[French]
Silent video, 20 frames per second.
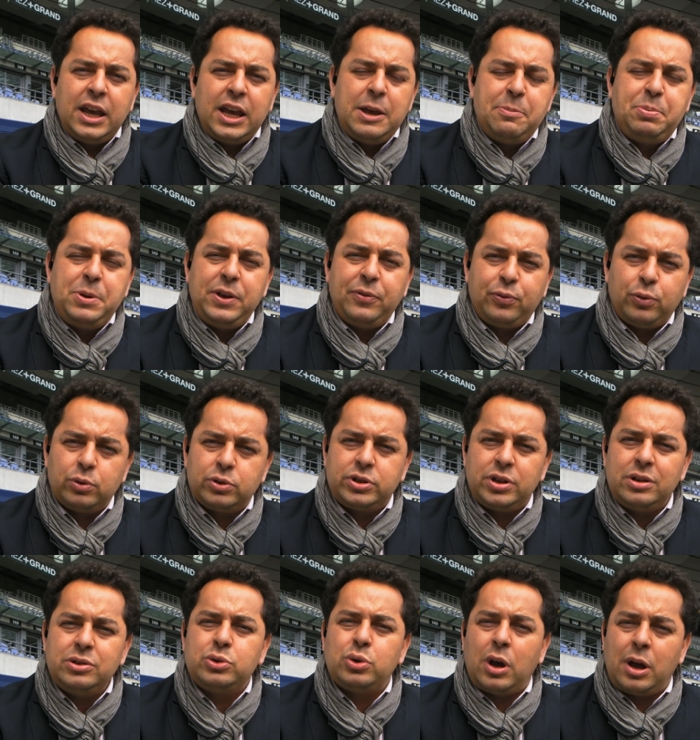Et puis ils
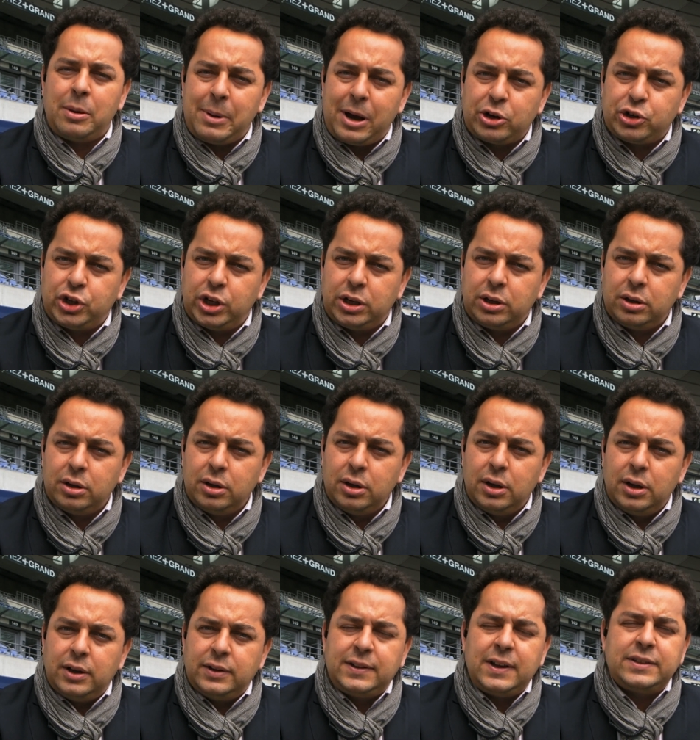fonctionnent sur un marché.
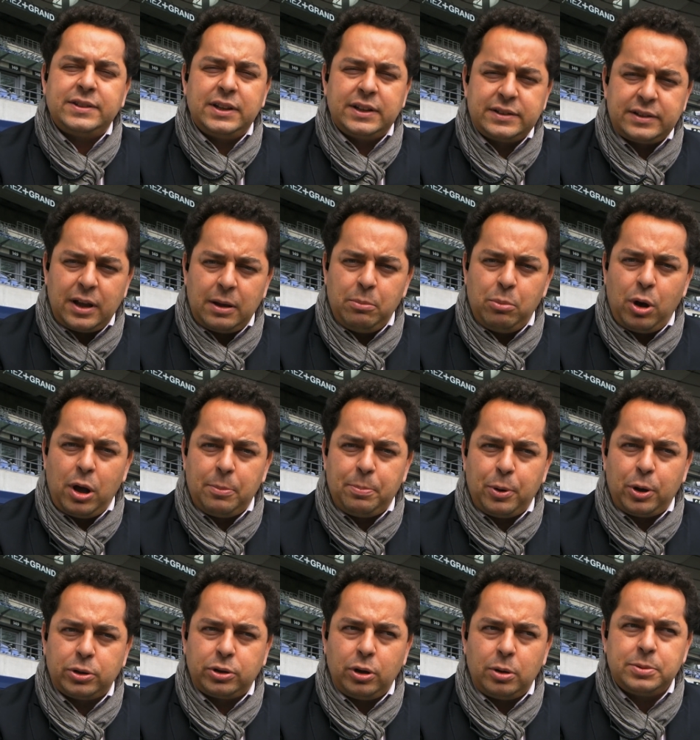Ça c'est extrêmement
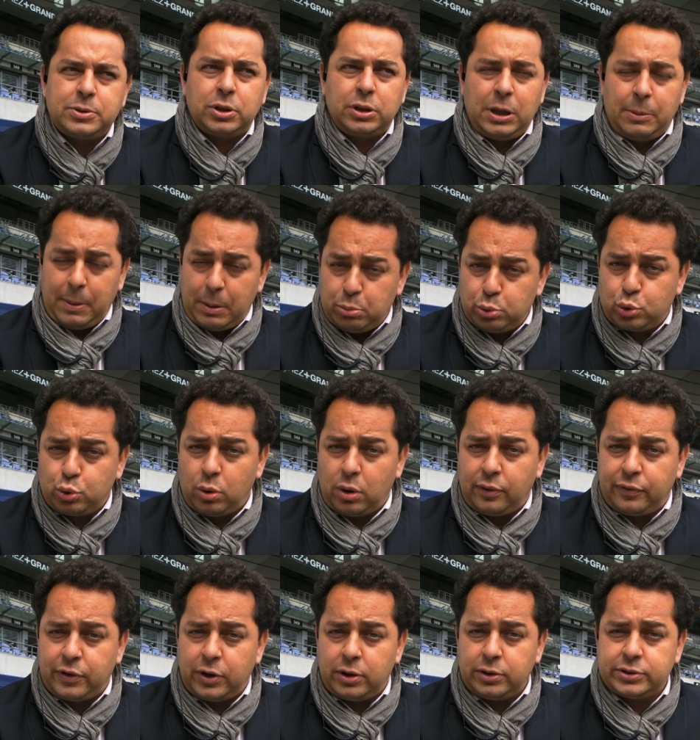important parce qu'il n'y en a pas beaucoup
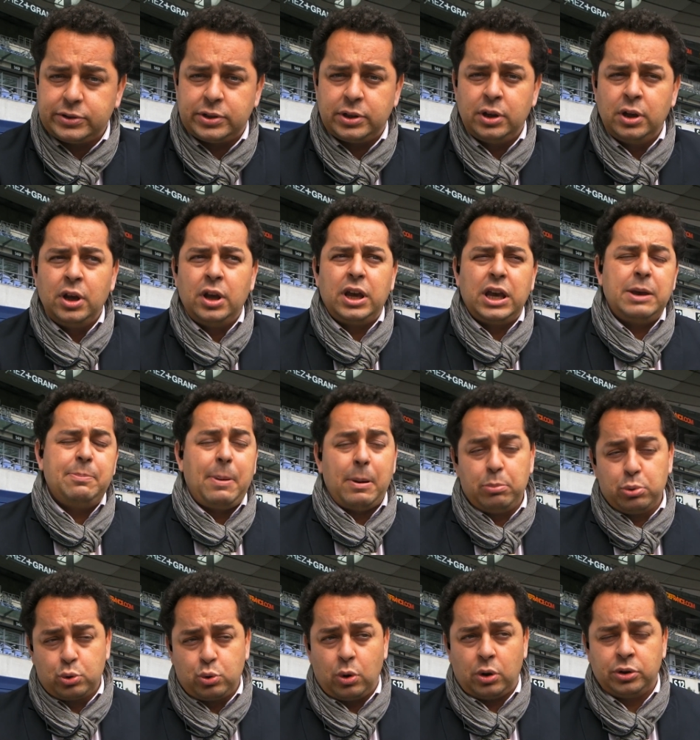en France et pas
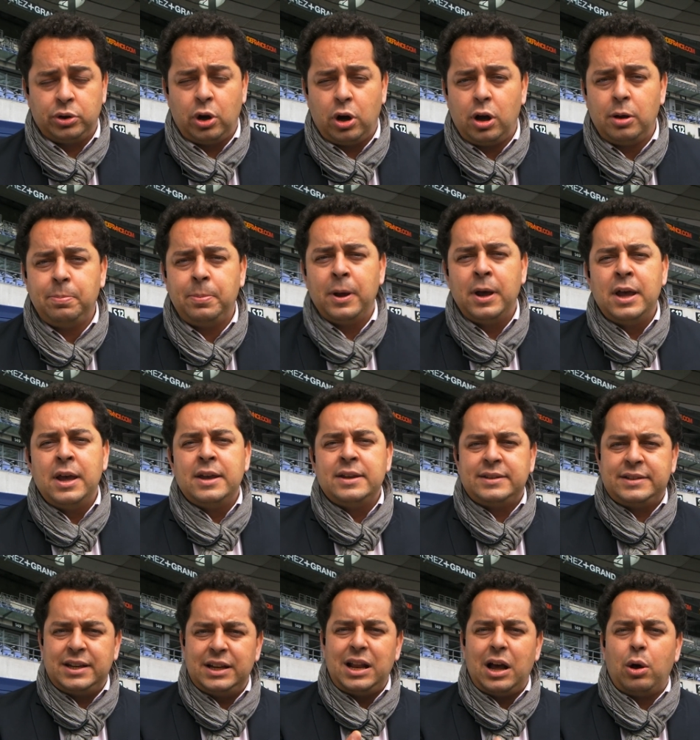beaucoup en Europe.
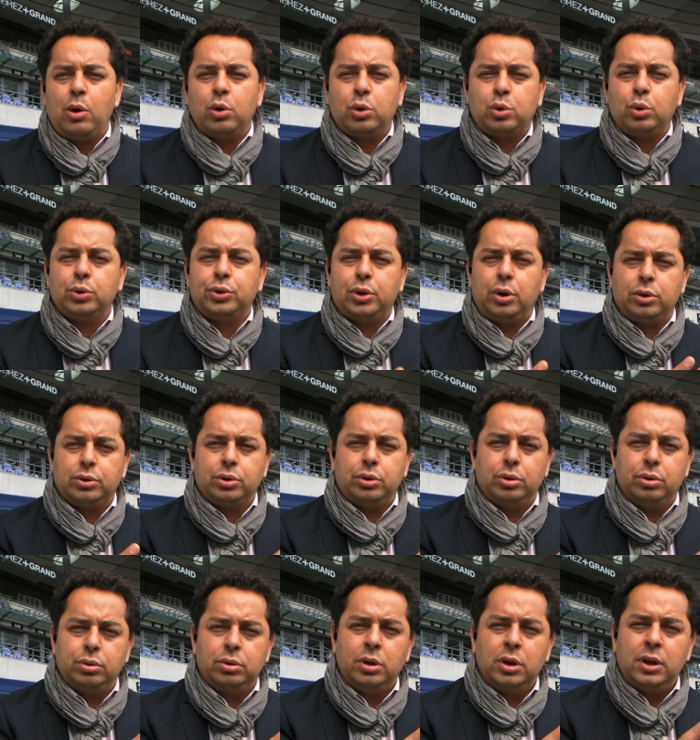C'est la rencontre
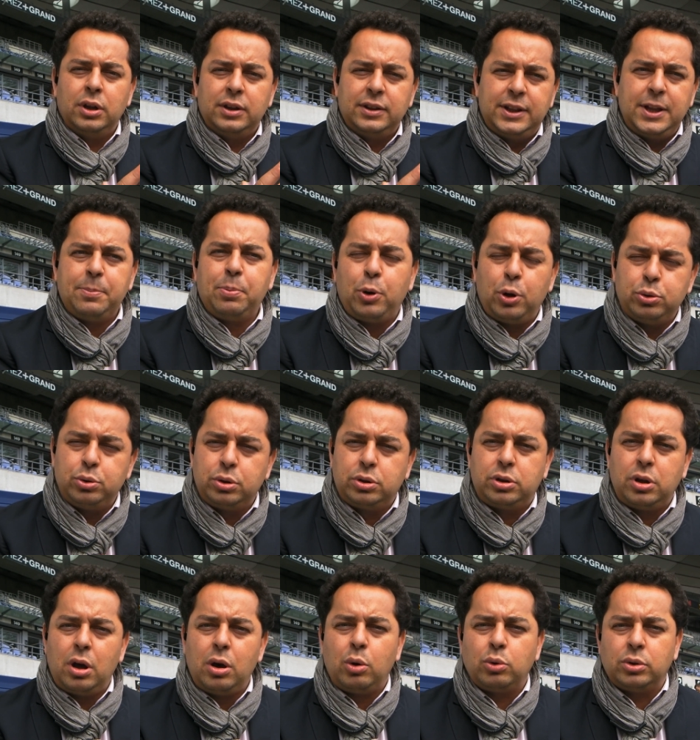entre des
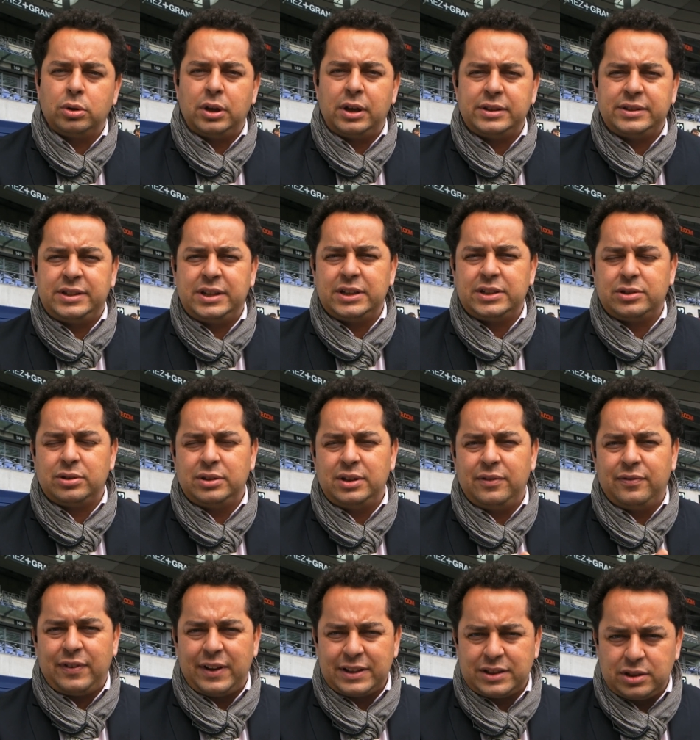producteurs, on a
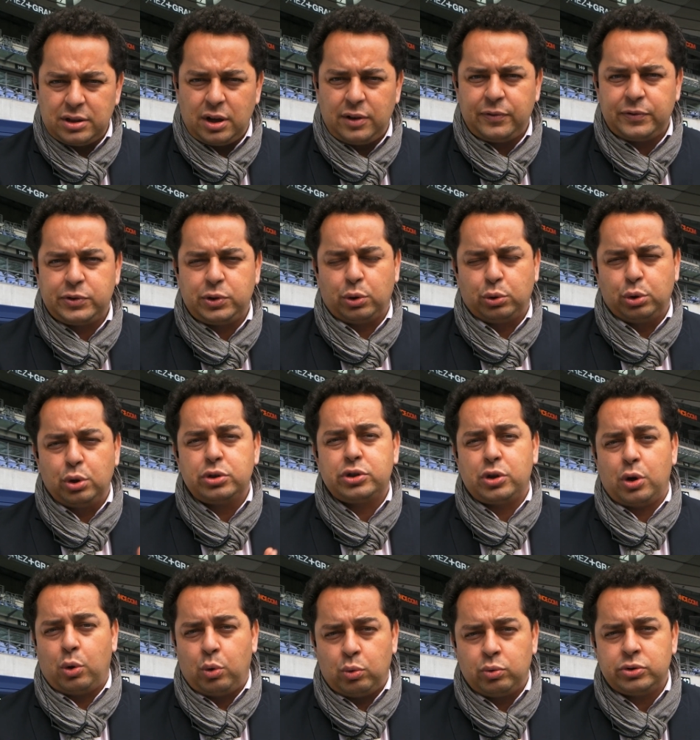sélectionné 29 sur
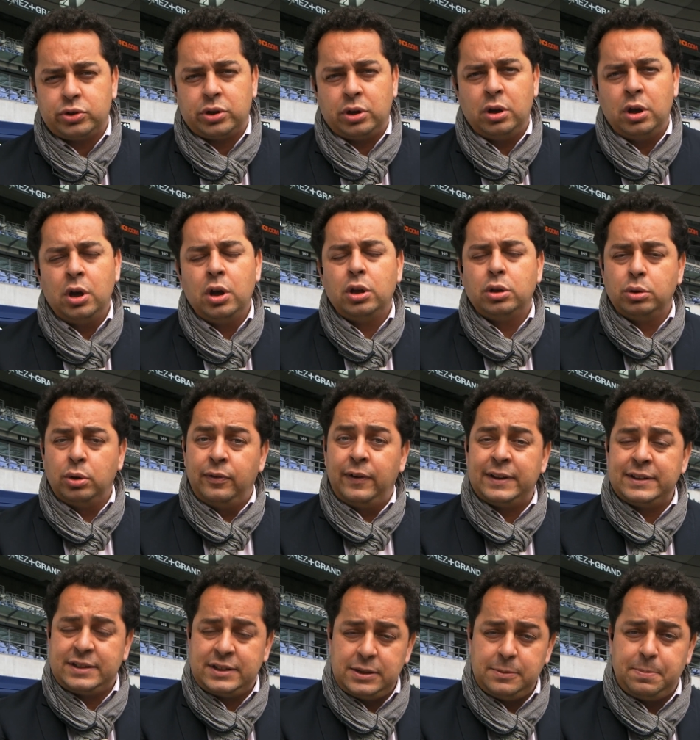211 de
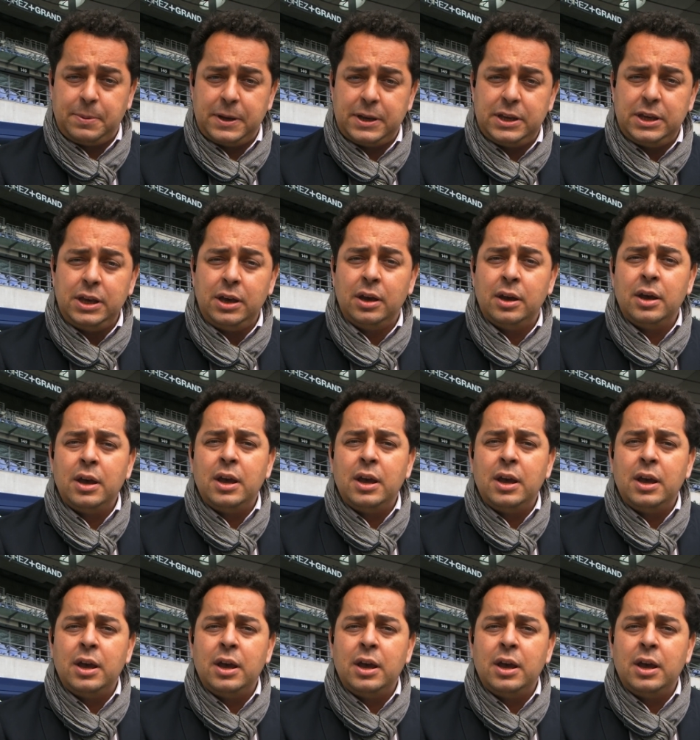26 pays.